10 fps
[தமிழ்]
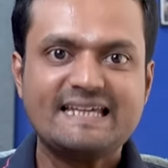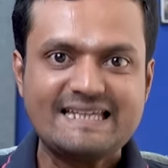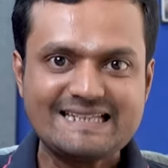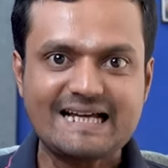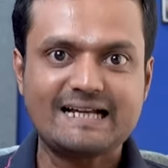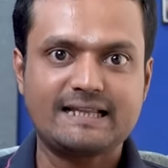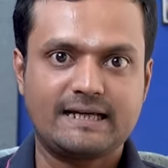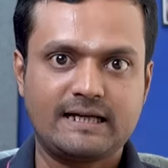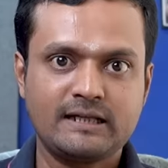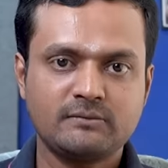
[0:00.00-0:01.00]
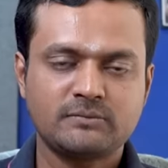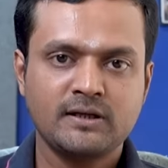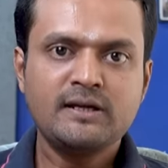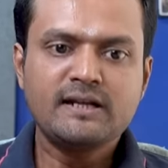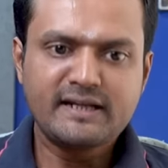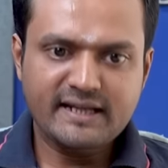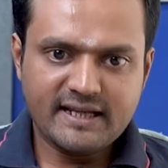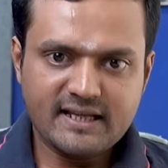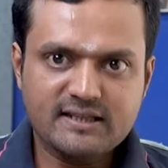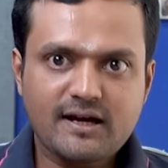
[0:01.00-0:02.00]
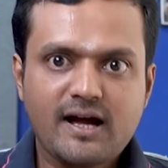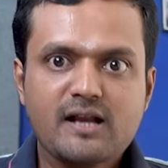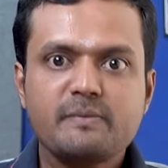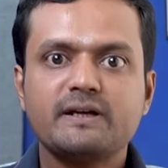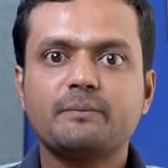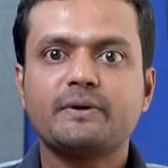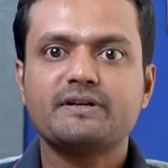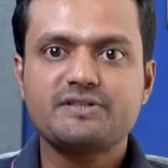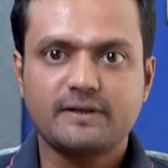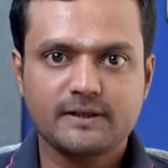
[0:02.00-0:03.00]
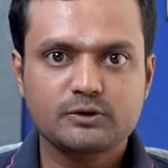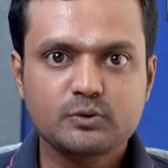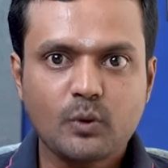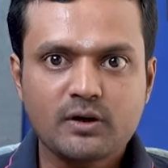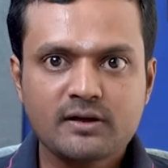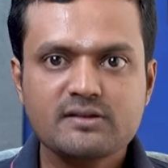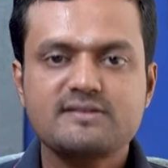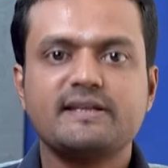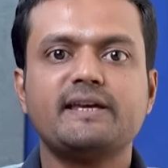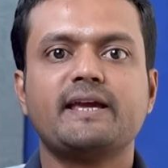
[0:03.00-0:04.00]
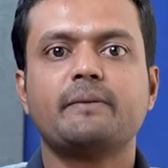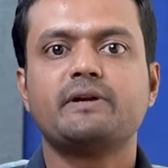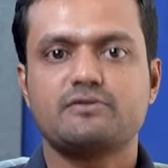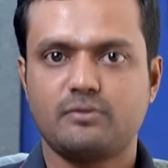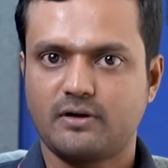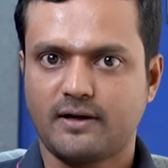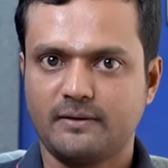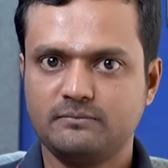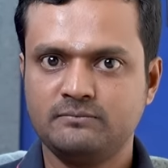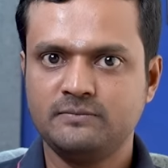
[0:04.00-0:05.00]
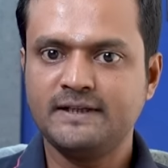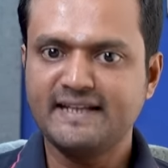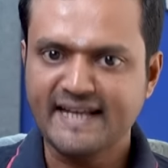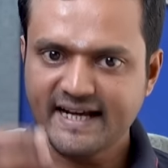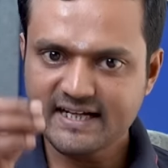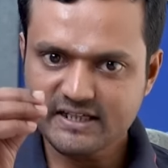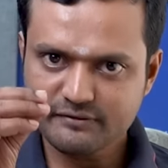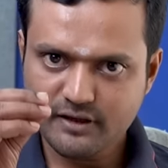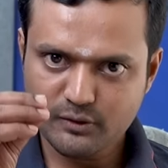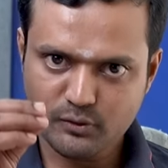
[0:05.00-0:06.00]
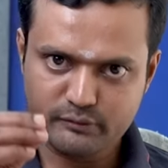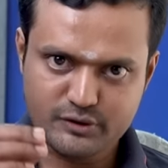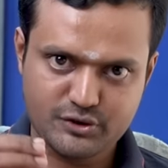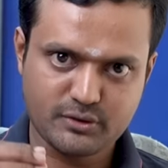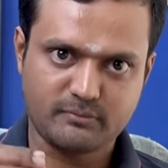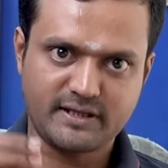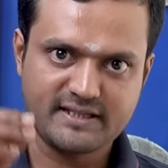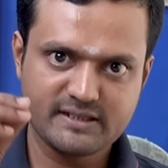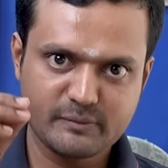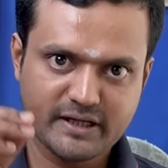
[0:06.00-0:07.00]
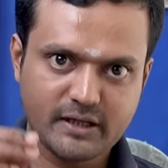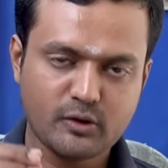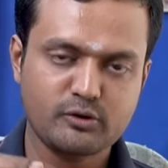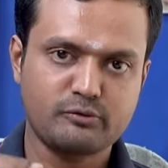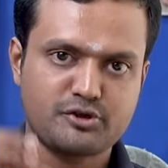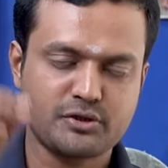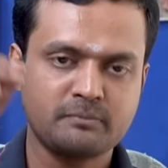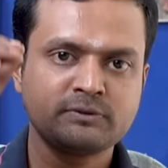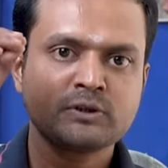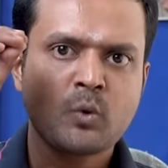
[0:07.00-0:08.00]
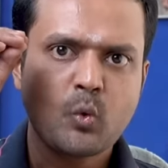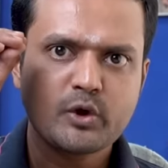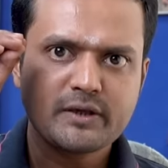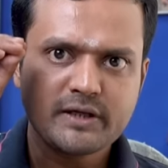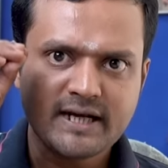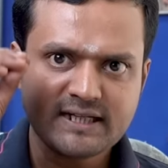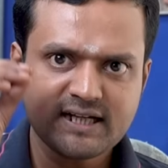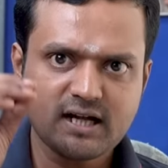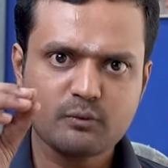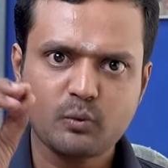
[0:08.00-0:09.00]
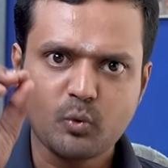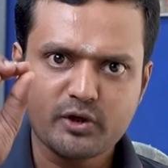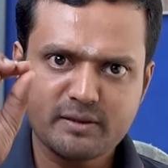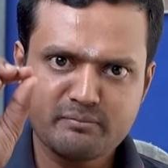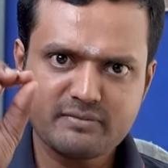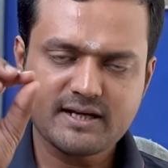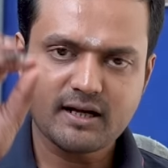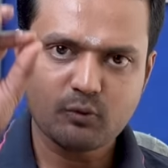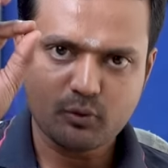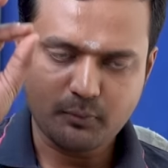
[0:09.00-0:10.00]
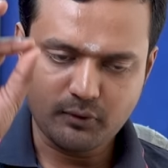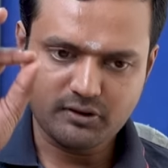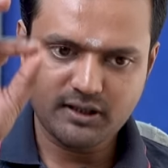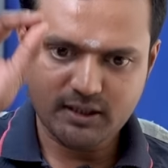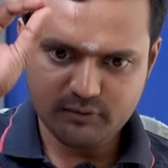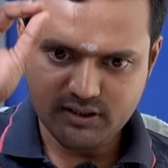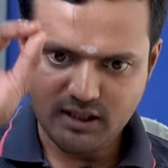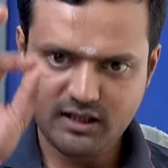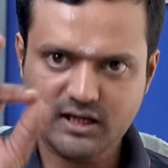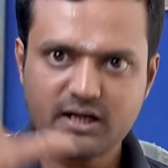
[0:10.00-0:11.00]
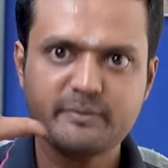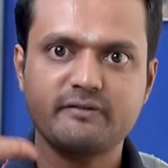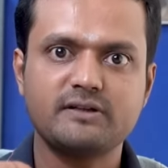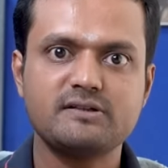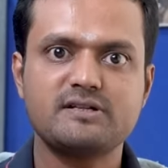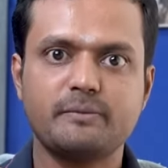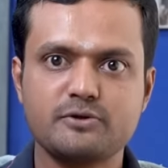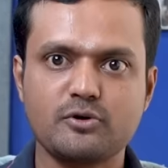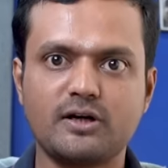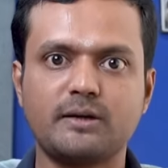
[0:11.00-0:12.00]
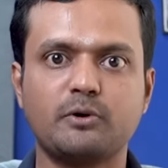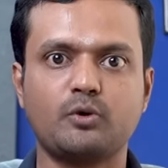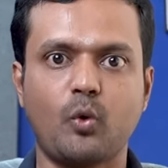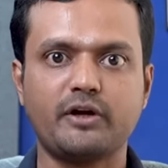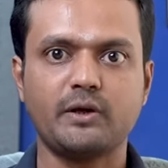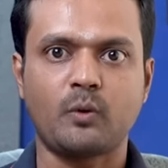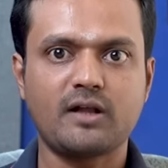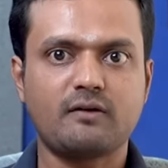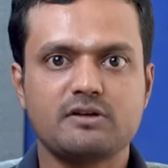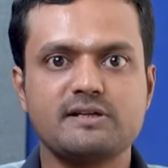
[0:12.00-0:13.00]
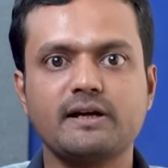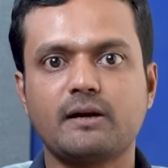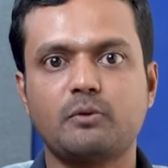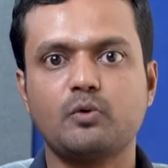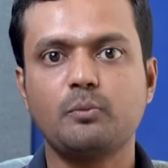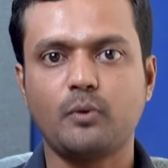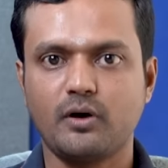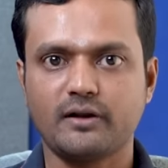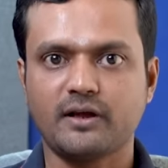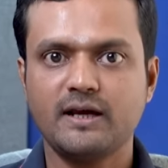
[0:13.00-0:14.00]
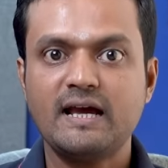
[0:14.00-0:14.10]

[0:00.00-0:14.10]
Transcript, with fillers: இதனால தான் நிறைய இந்த ஆன்மீக பயிற்சிகளை தொடர்ந்து செய்யுங்க அப்படின்னு சொல்கிறாங்க நெகட்டிவான ஒரு விஷயம் எதிர்மறையான ஒரு விஷயம் ஒரு எள்ளளவு ஒரு இம்மி அளவு ஒரு பொட்டு அளவு டக்குன்னு இப்படி வந்துருச்சு அப்படின்னு சொன்னால் நம்மகிட்ட ஒட்டிக்கும் அது அவ்வளோ சீக்கிரம் நம்மளை விட்டு போகாது